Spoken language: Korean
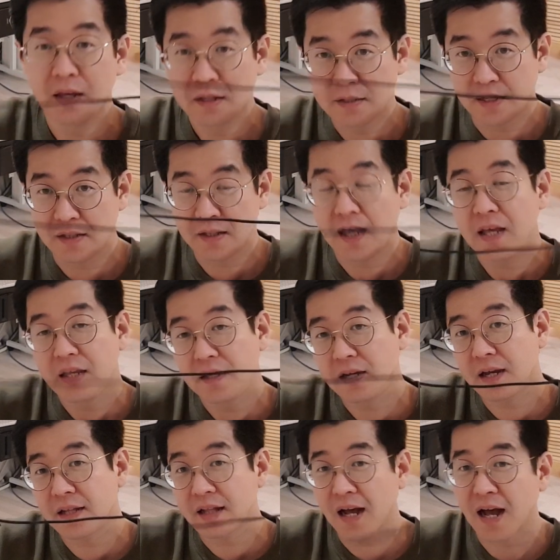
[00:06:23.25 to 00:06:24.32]
그런데
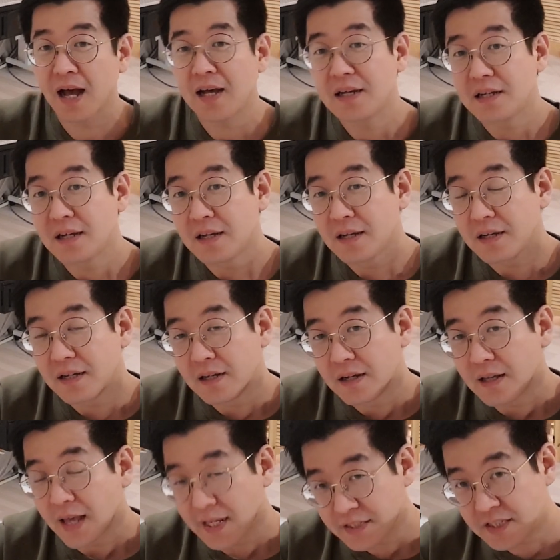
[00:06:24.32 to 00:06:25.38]
여기에다가
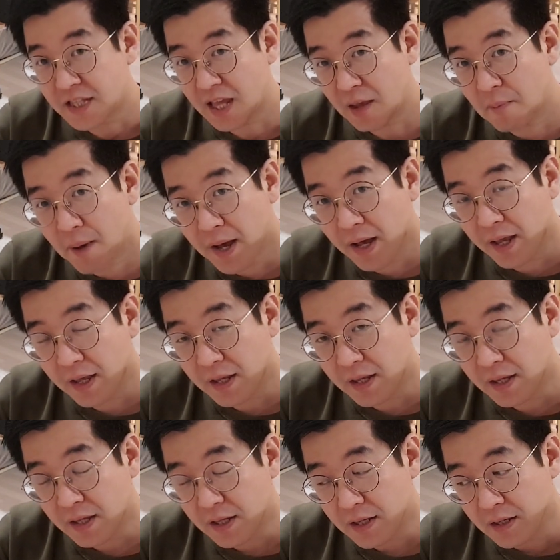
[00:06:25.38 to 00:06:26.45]

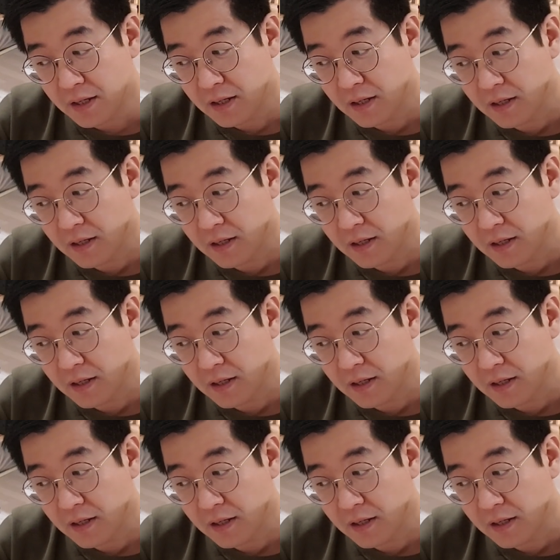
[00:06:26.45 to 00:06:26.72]
HDMI